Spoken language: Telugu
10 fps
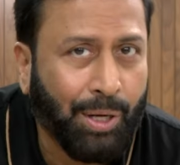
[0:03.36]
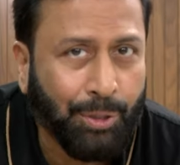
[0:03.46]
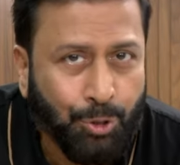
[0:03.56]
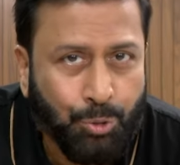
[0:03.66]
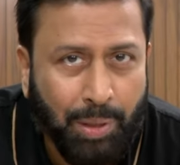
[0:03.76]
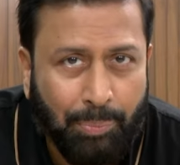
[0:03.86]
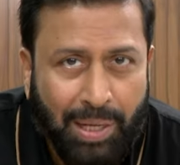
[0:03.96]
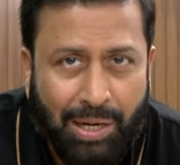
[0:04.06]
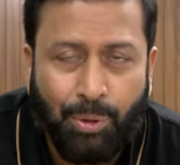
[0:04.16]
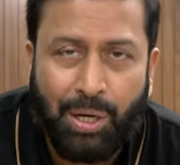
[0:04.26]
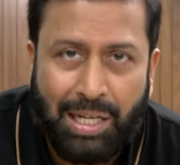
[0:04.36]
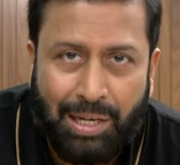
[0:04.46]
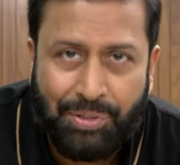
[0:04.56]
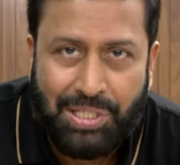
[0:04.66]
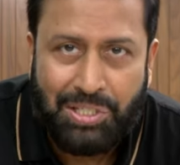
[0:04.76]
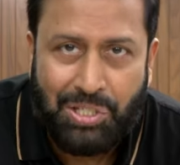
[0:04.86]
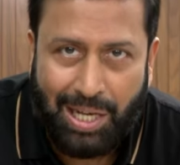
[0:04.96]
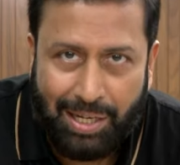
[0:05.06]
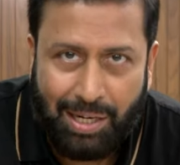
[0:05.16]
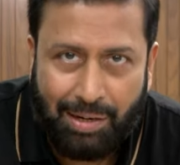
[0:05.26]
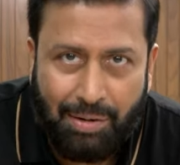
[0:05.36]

ఒక న్యూస్ పేపర్ ఒక టెలివిజన్ ఛానల్